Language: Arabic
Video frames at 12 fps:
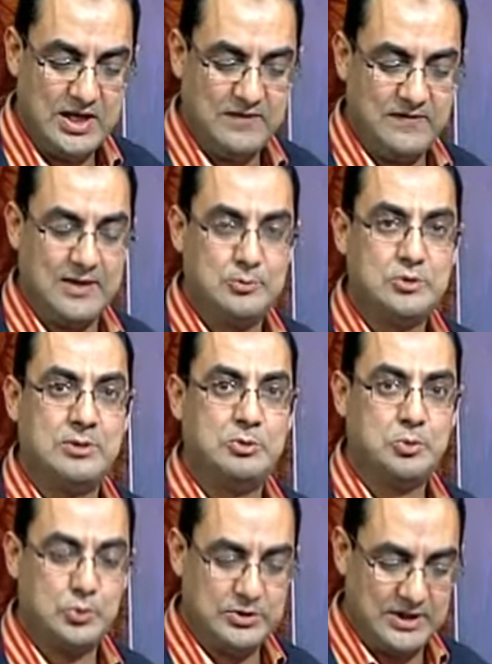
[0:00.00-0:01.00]
فلا بد من
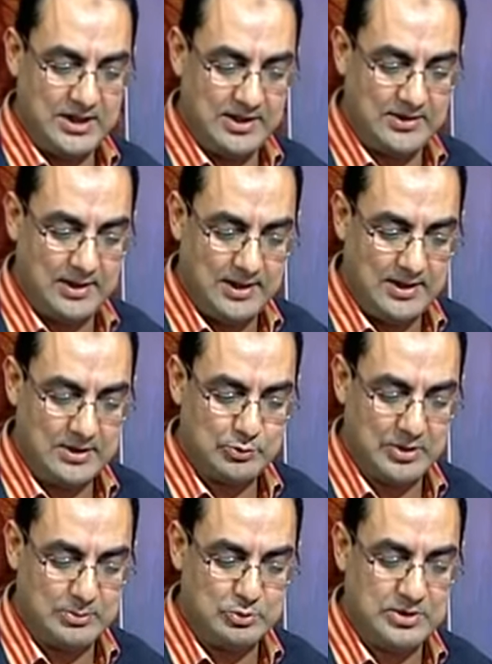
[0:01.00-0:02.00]
وجود هذا الحائط
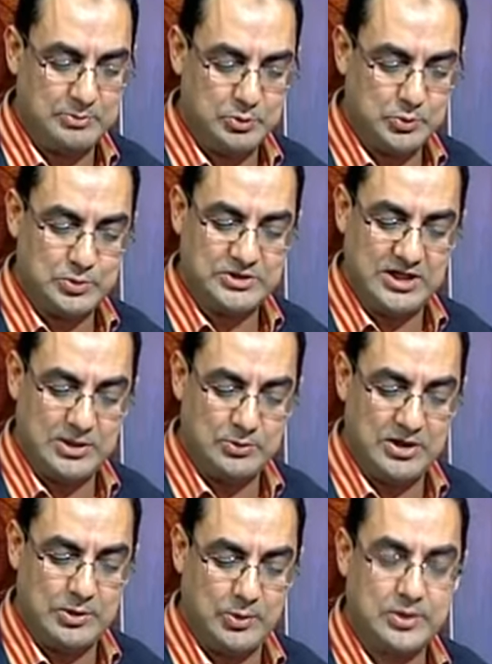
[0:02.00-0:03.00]
ولا بد من وجود
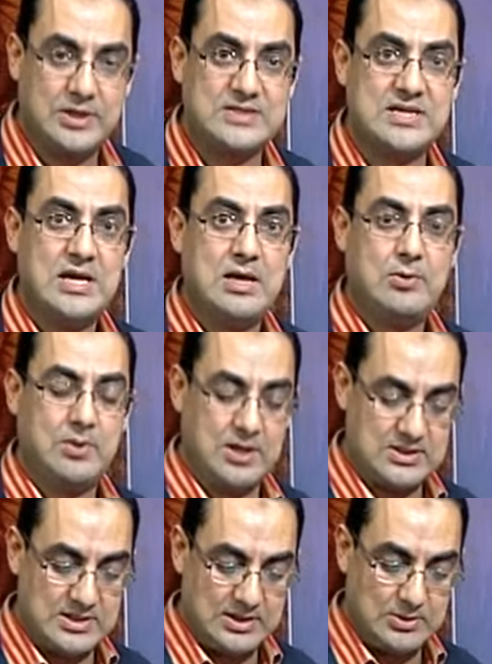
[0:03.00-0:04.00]
هؤلاء الحراس
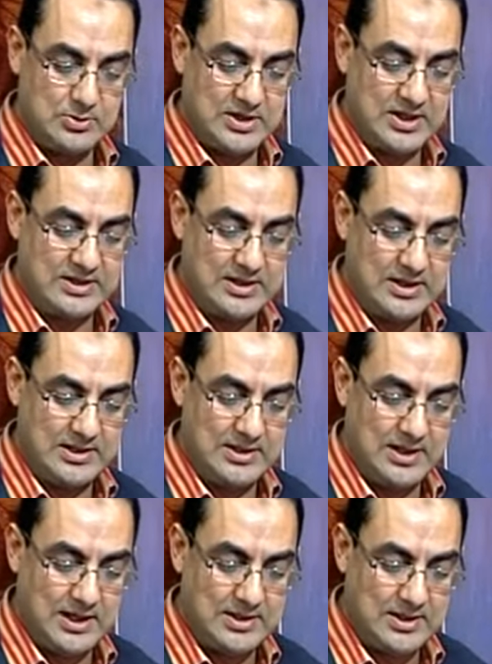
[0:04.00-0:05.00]
وجزا الله قناة الخليجية
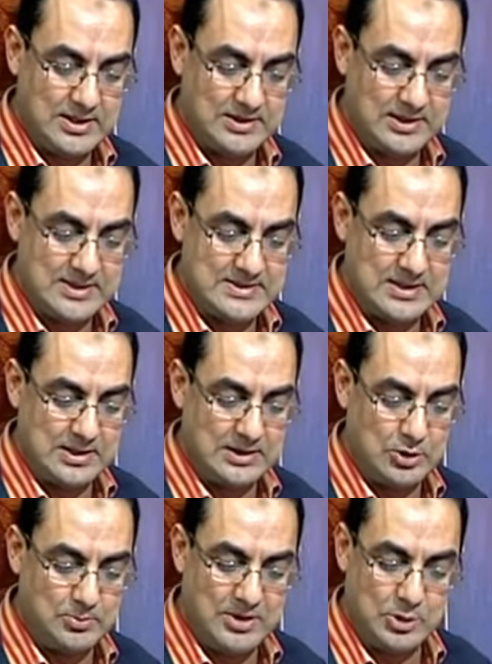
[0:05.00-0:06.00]
عنا خير الجزاء
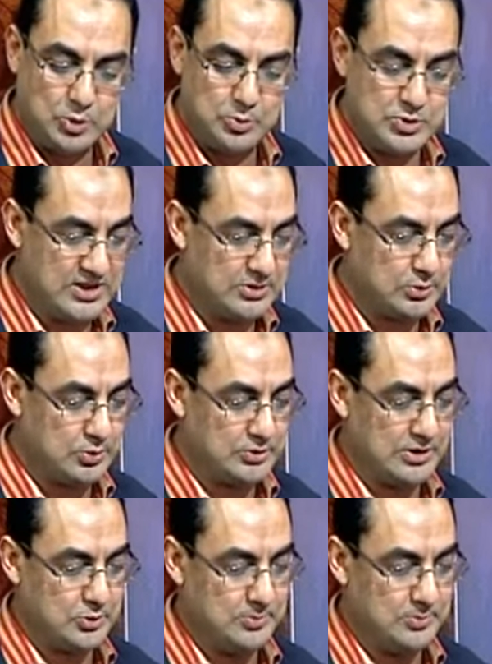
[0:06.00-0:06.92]
الله معكم يسدد خطاكم